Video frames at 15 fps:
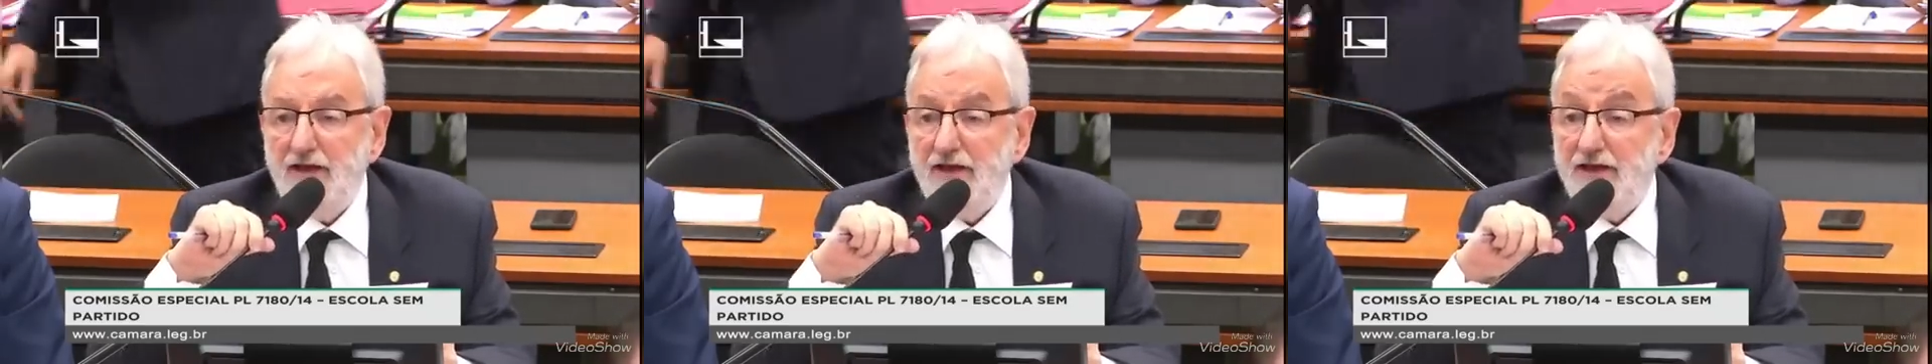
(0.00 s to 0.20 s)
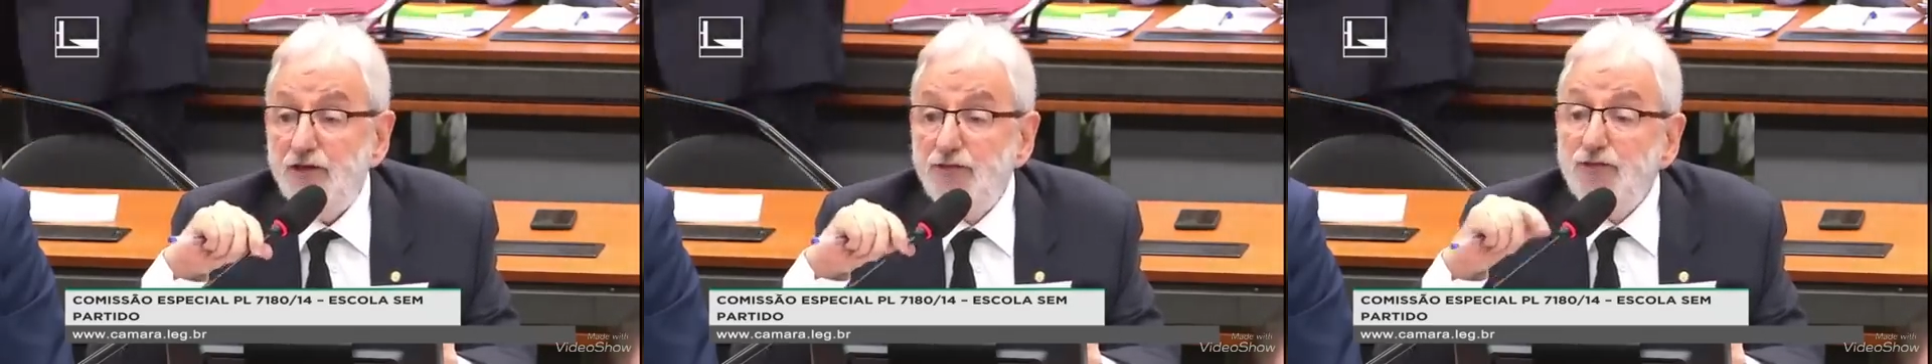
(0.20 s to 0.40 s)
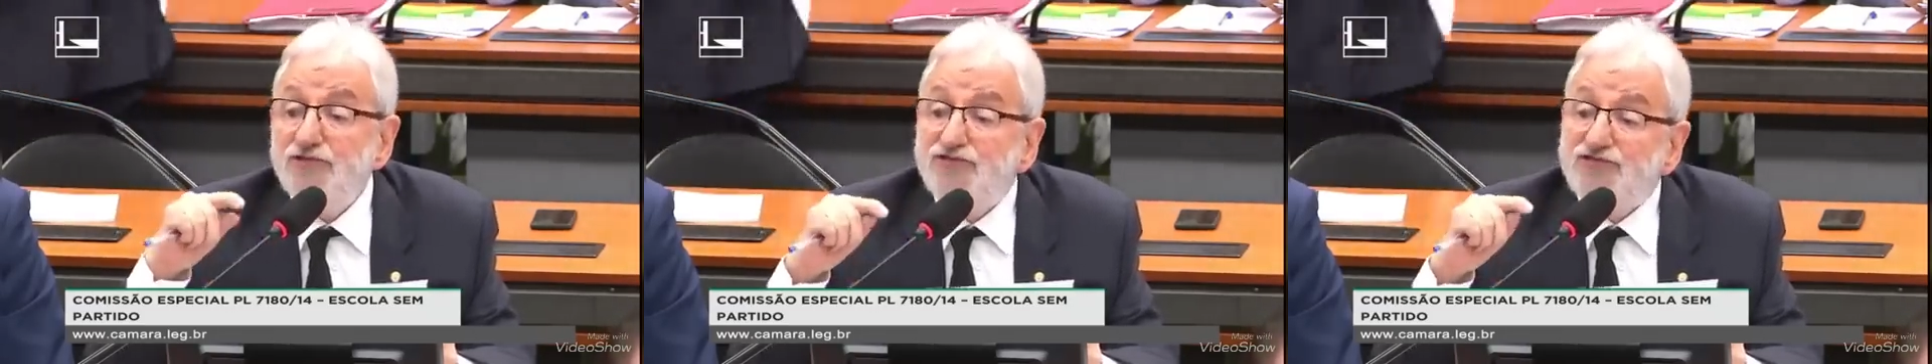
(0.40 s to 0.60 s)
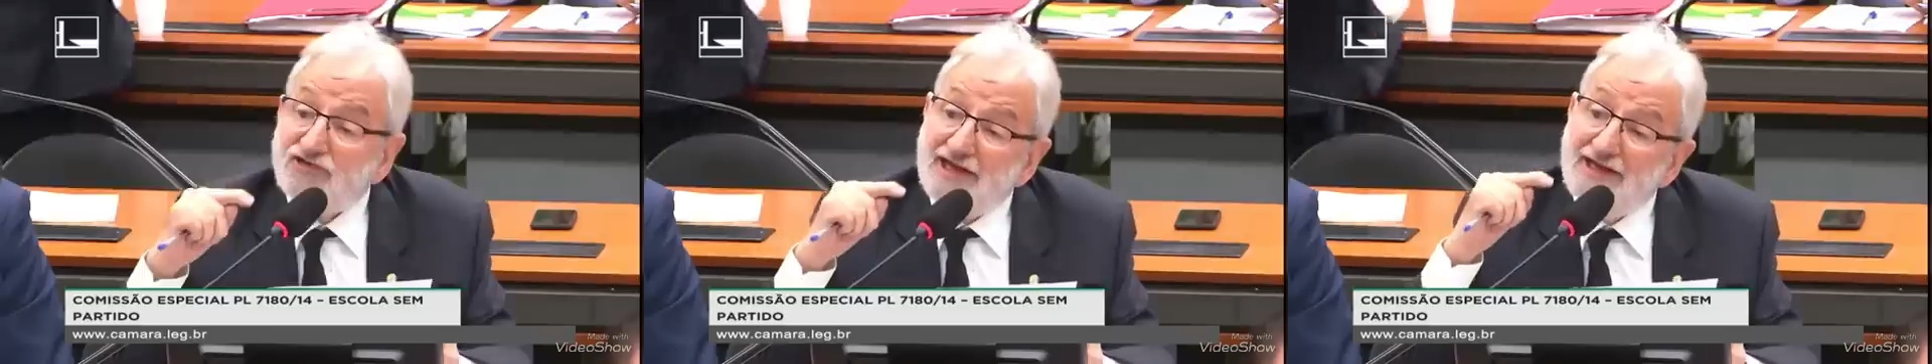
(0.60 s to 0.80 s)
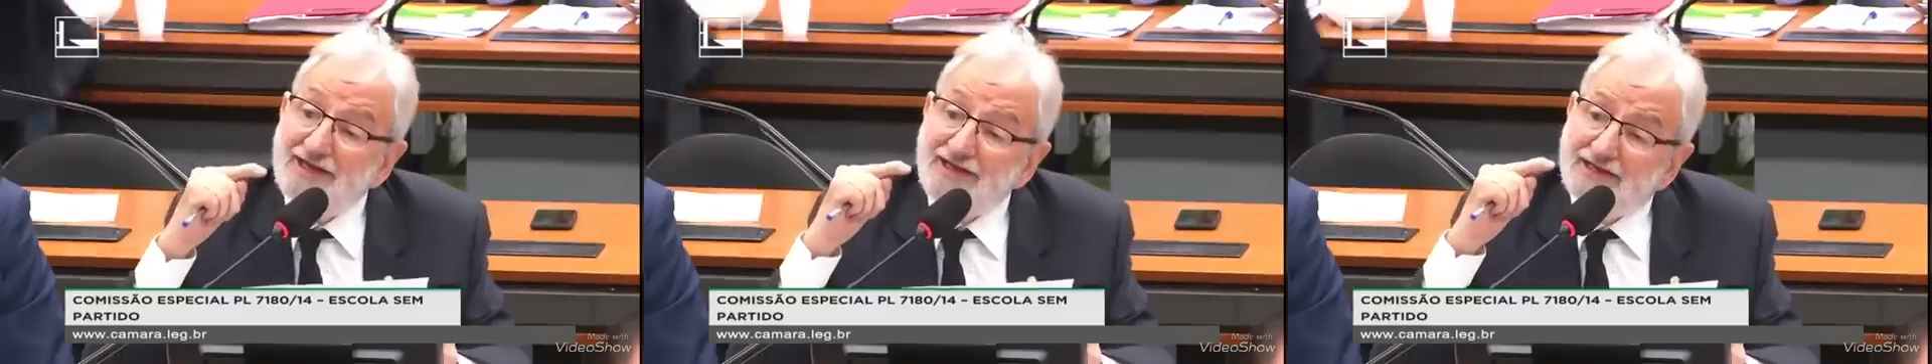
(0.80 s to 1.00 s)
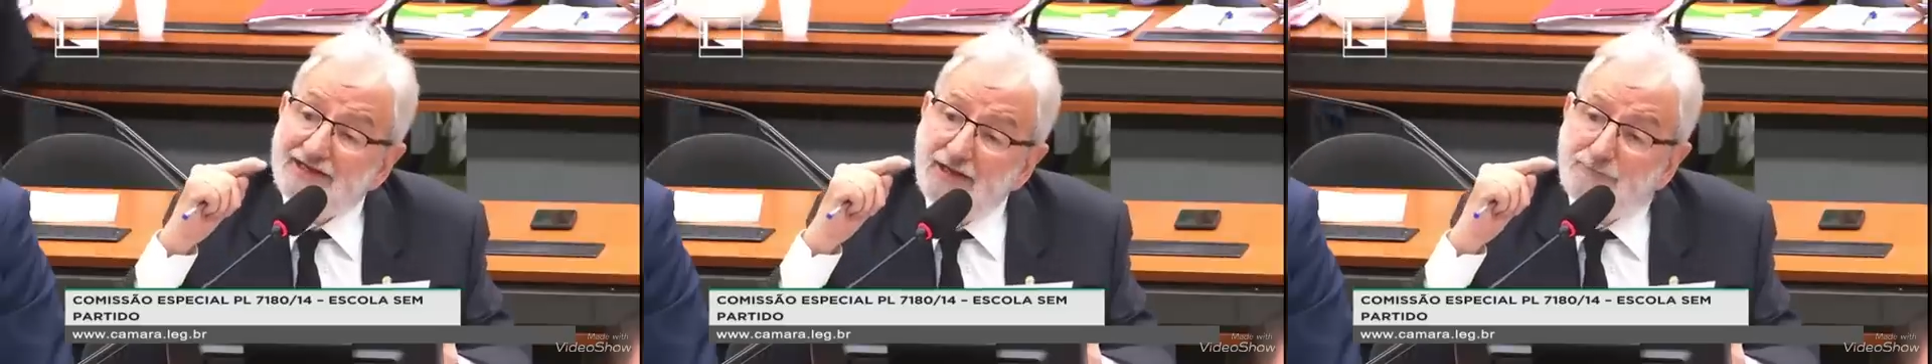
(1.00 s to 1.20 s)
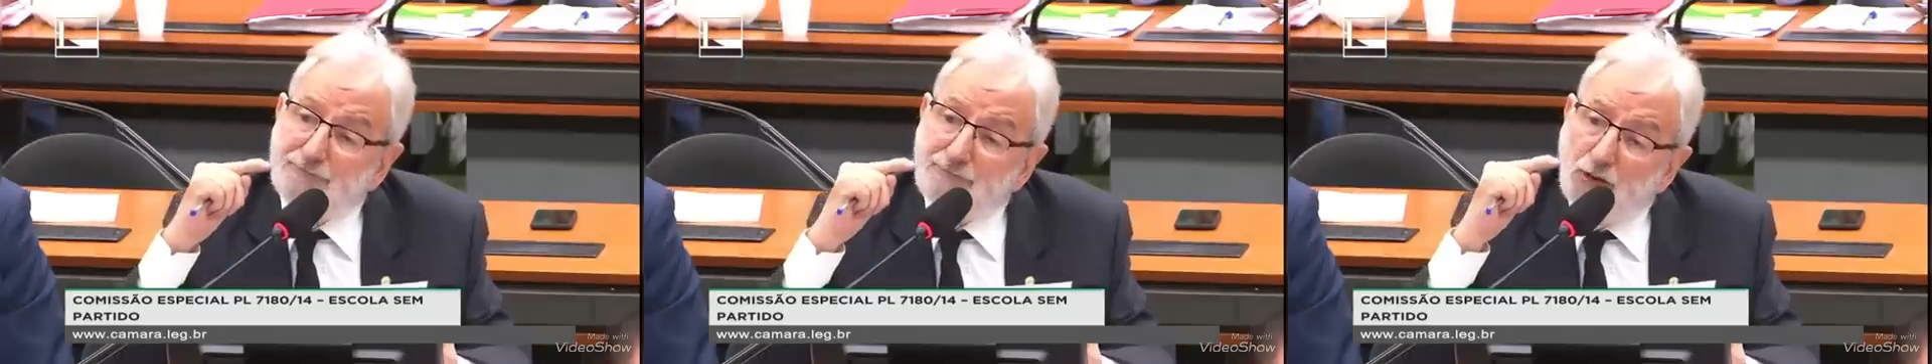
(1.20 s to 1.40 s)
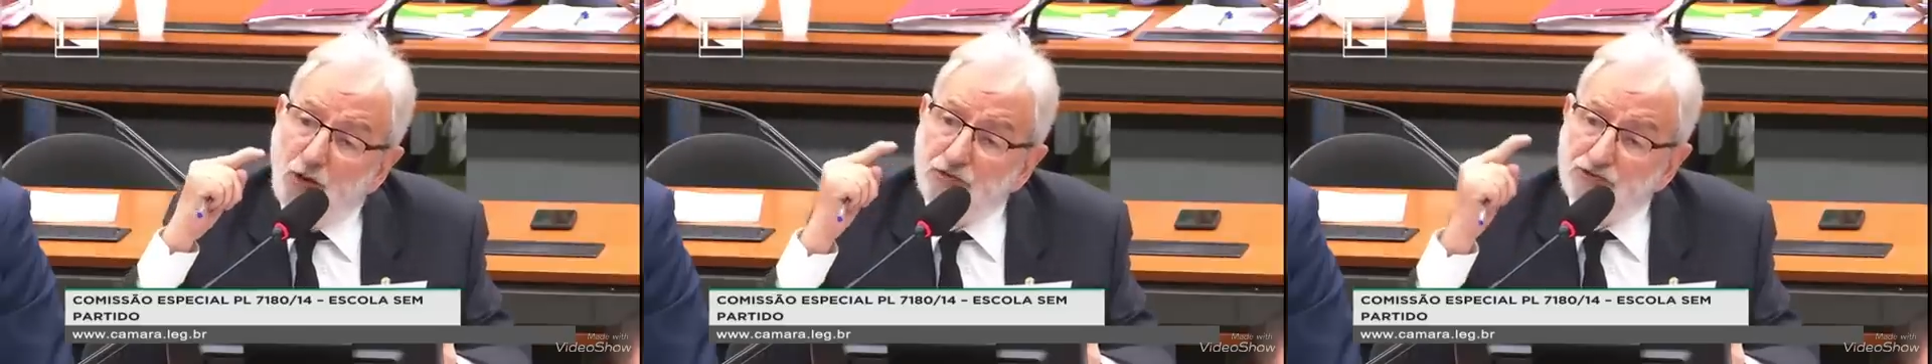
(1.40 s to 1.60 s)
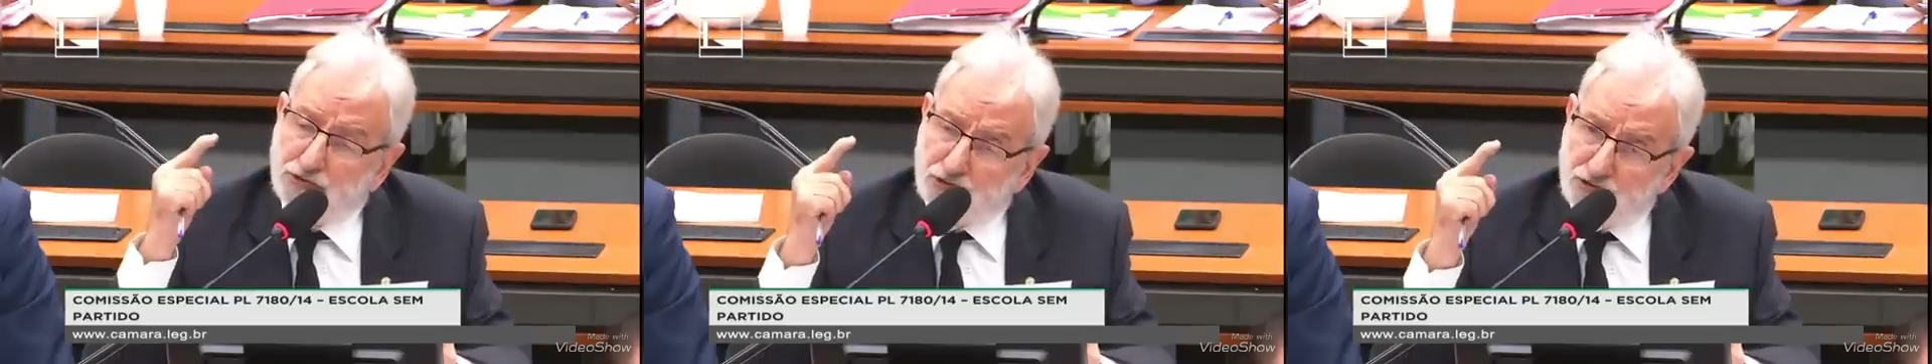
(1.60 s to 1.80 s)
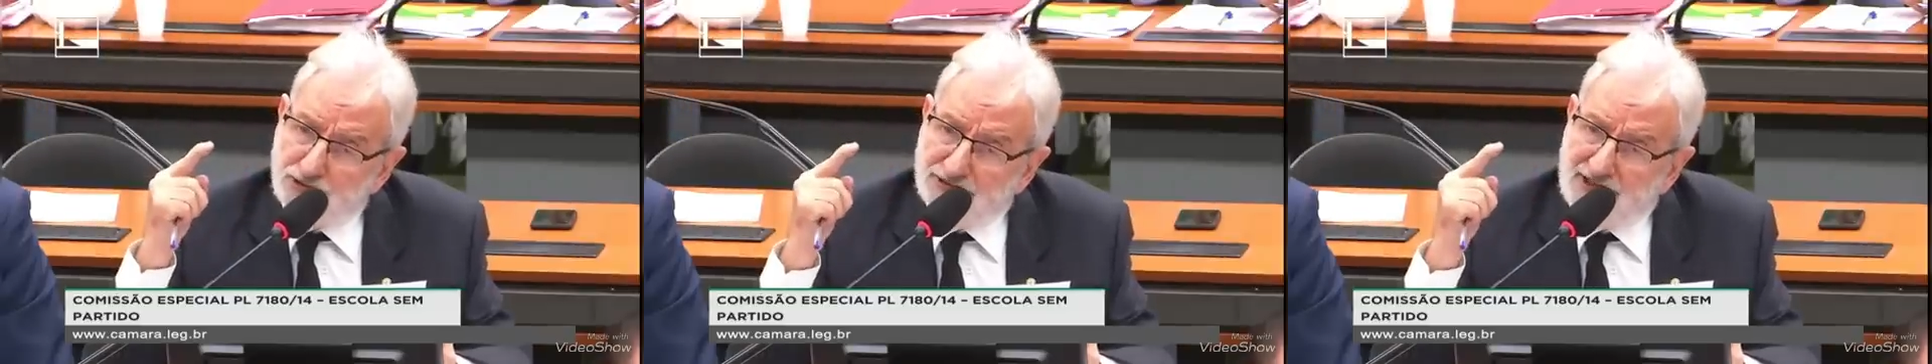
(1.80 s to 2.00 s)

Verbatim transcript: Eu não sei em que ponto